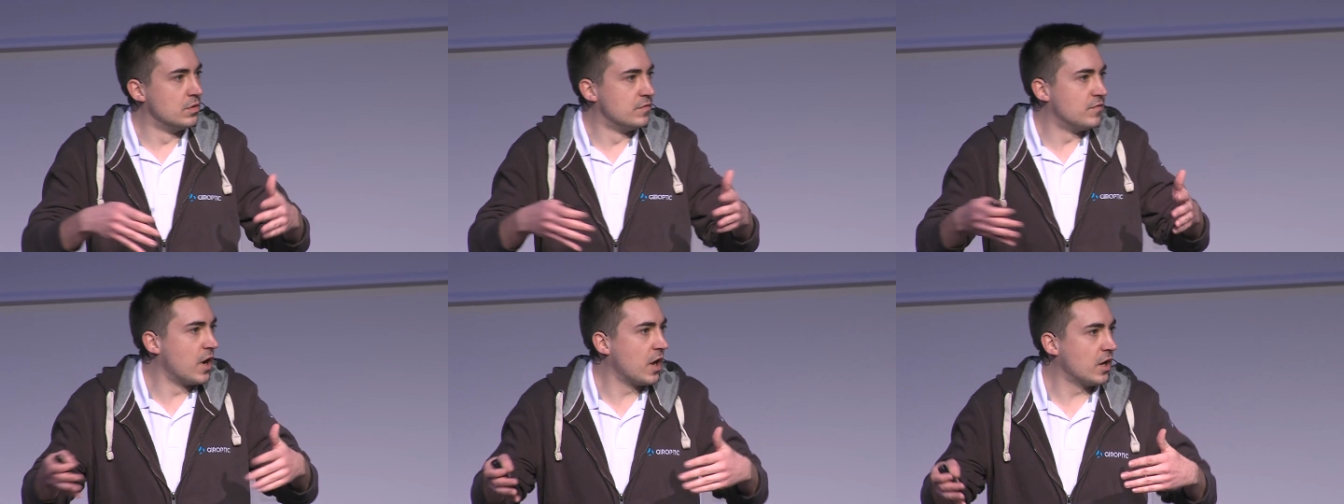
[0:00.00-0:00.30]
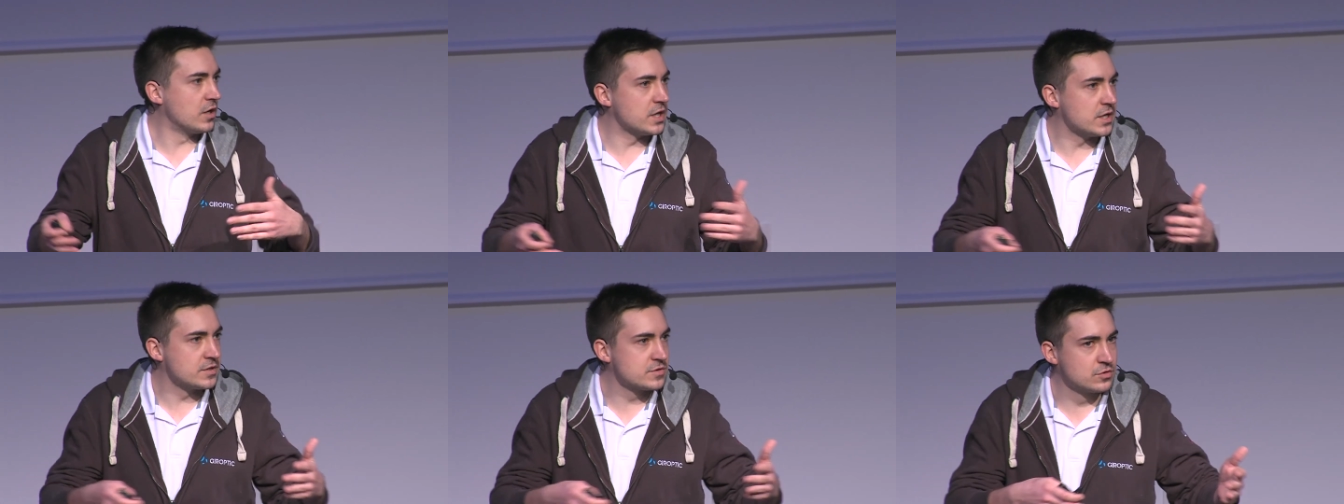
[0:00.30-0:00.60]

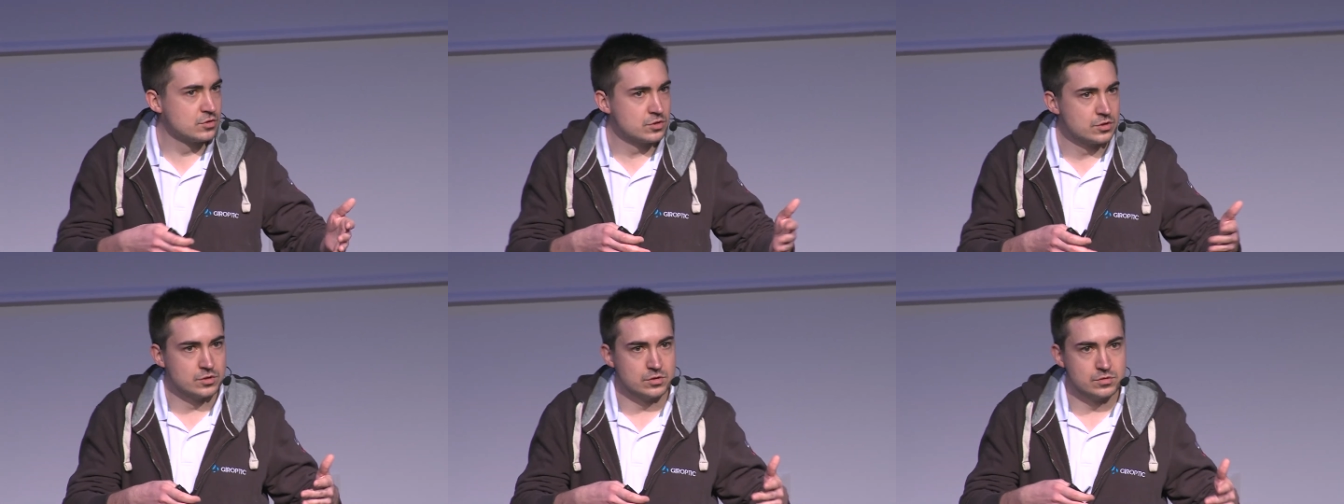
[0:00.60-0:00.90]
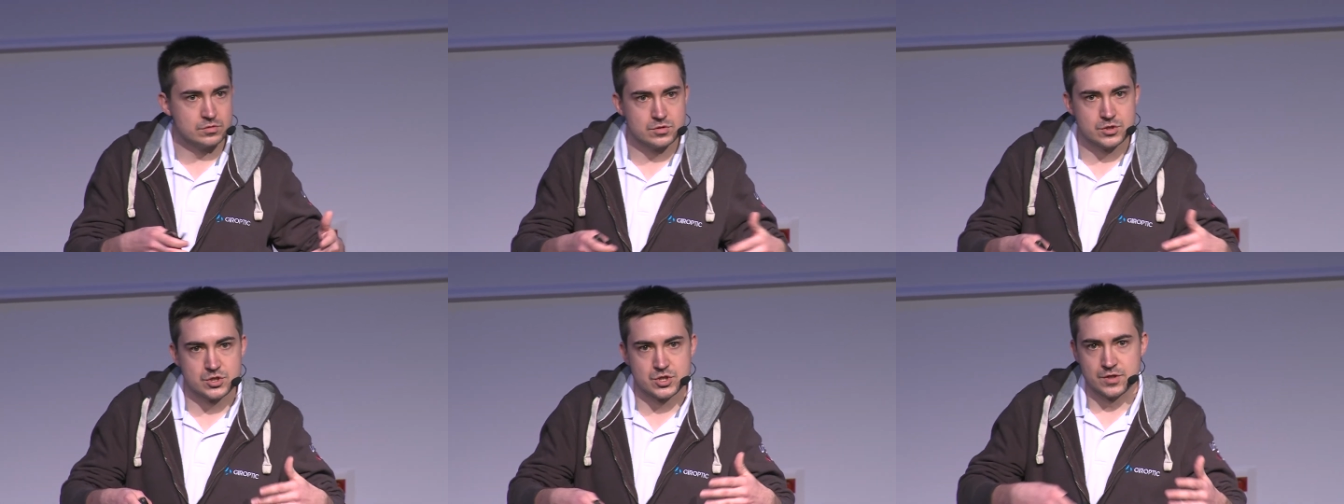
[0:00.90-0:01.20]
voilà, est
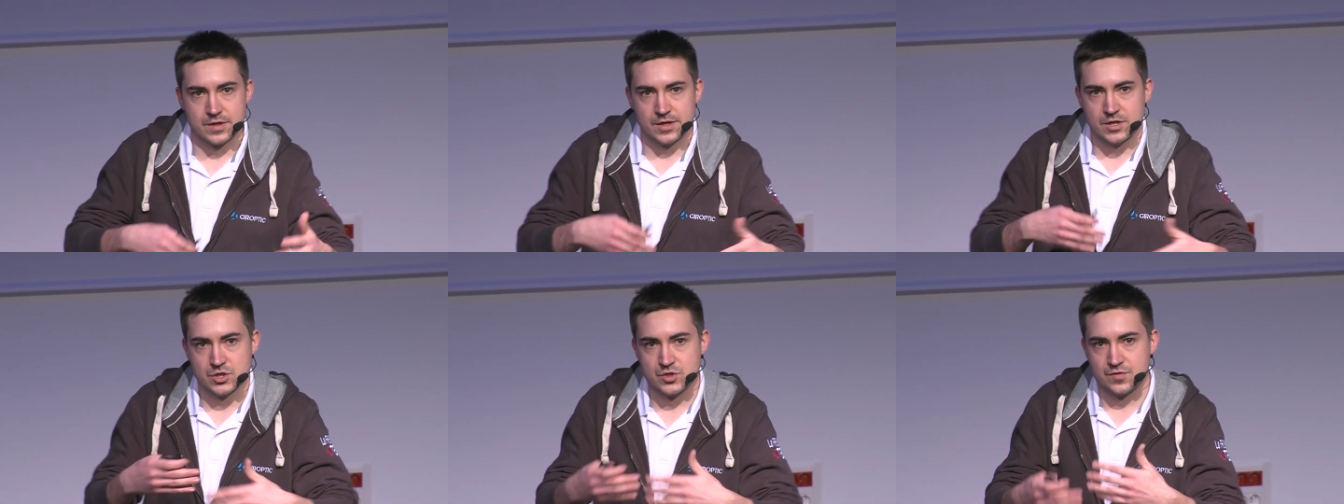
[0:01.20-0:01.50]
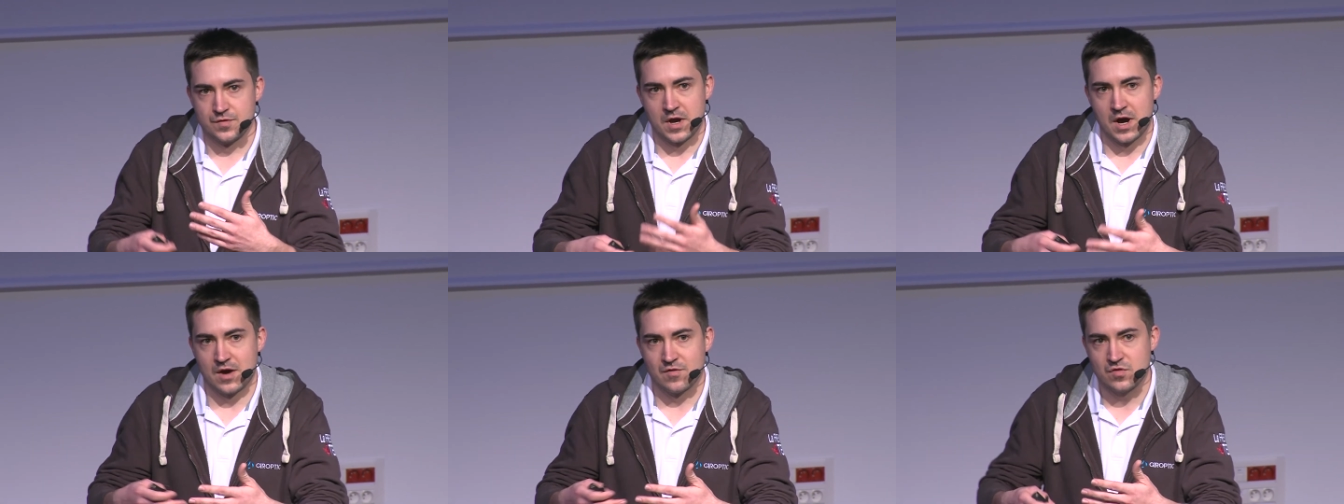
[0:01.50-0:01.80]
que je
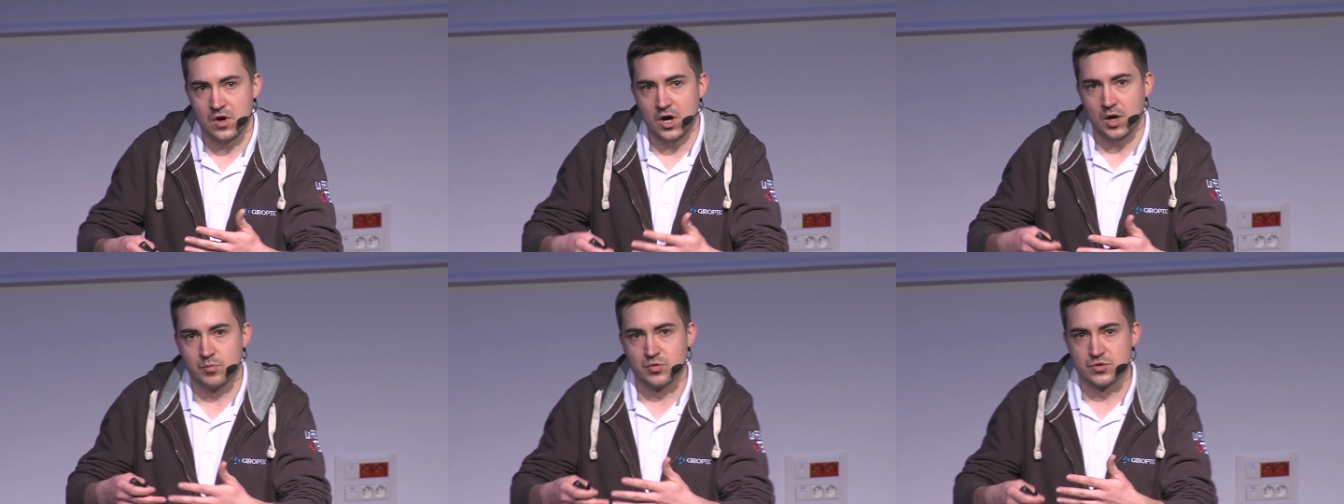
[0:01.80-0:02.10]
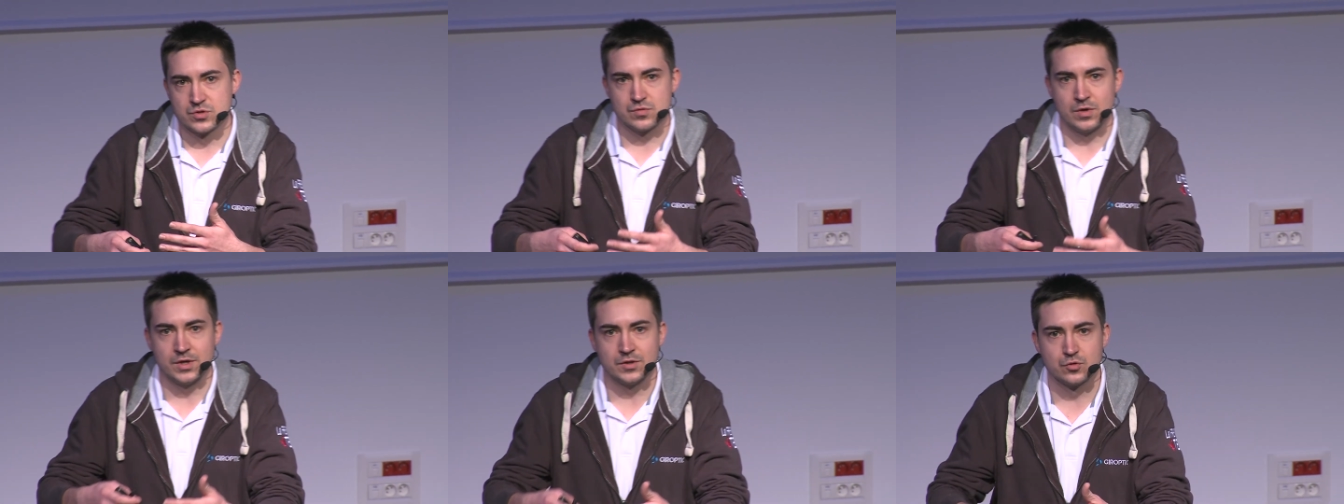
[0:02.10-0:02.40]
vais avoir
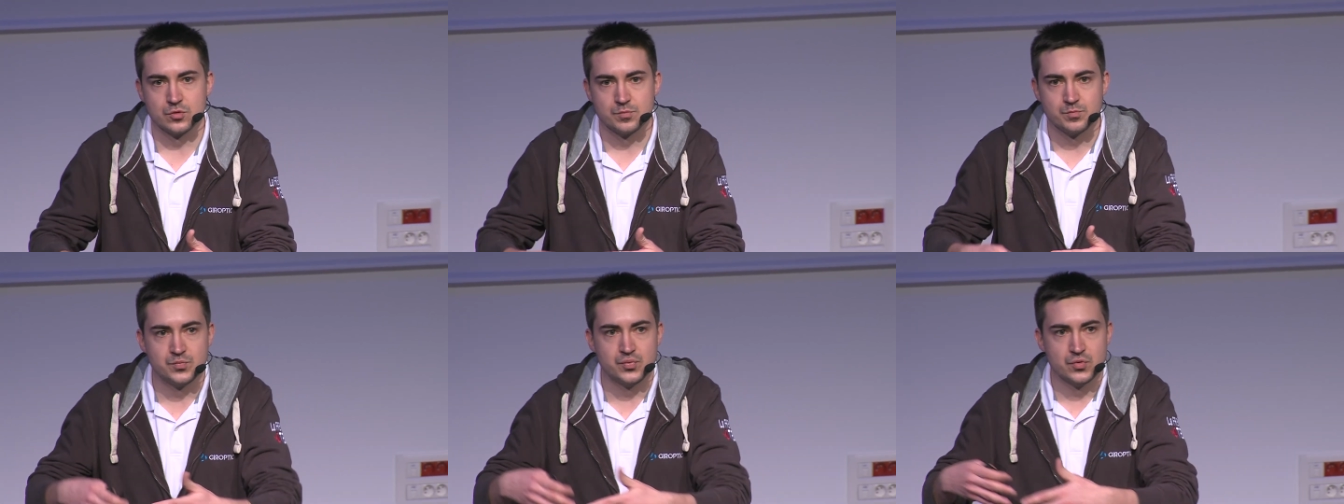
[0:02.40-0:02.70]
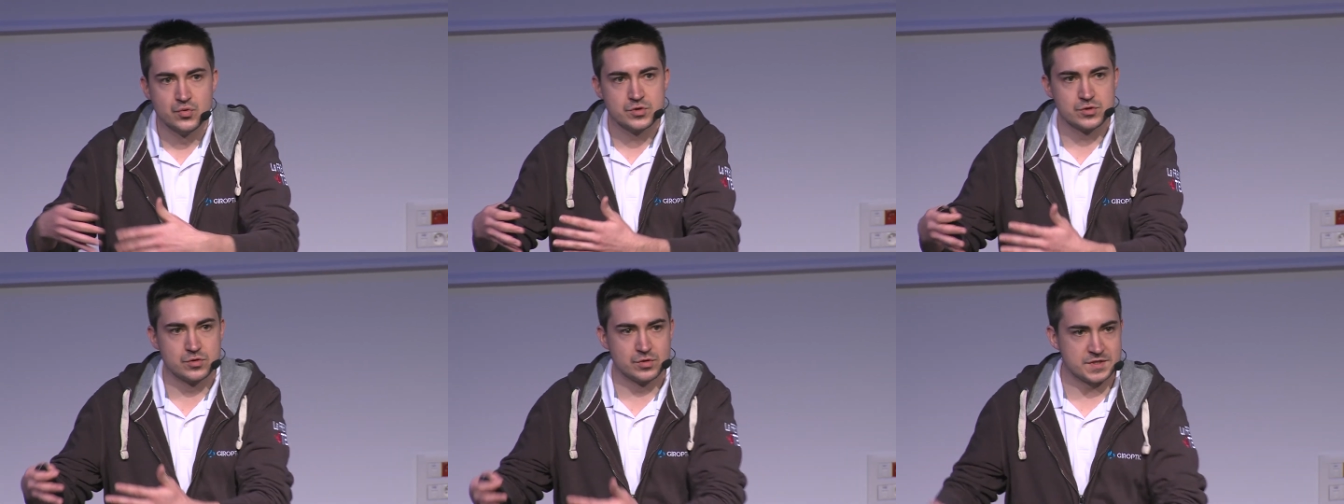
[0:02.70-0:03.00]
besoin de
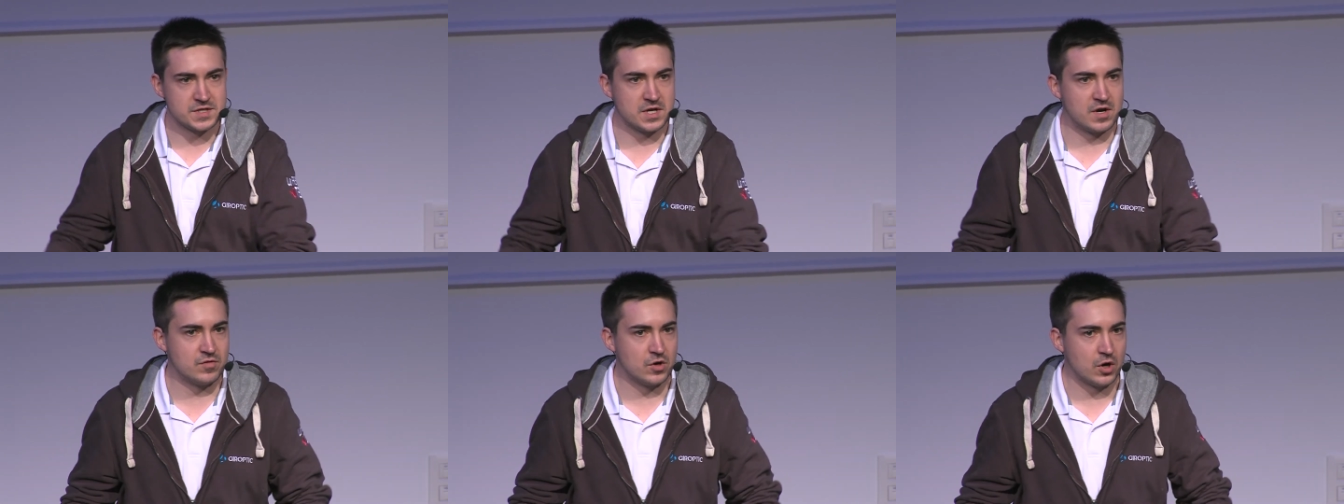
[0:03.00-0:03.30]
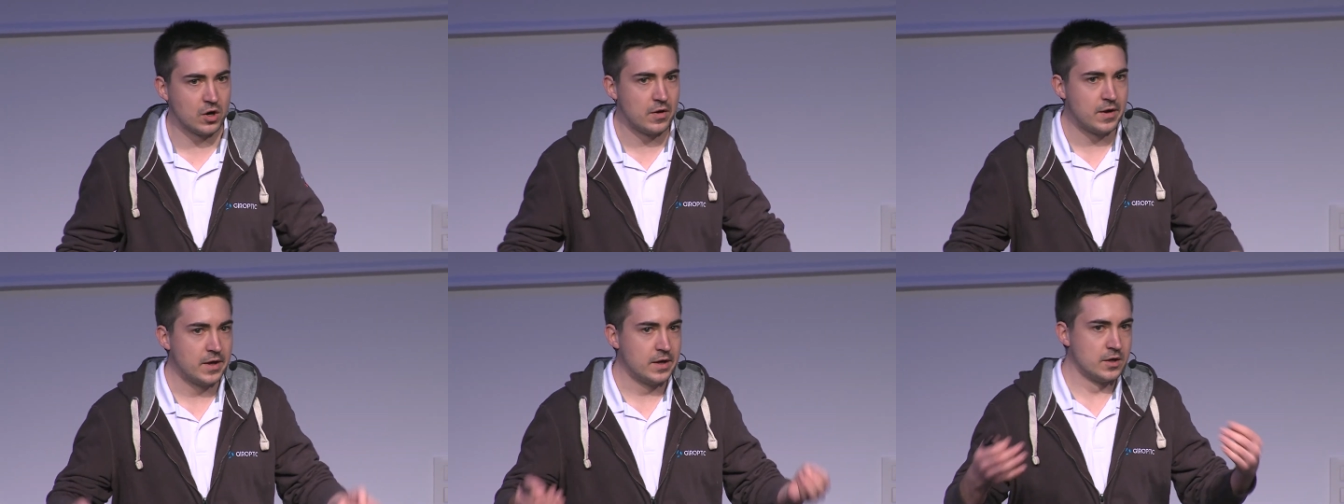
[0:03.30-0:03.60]
plus de serveurs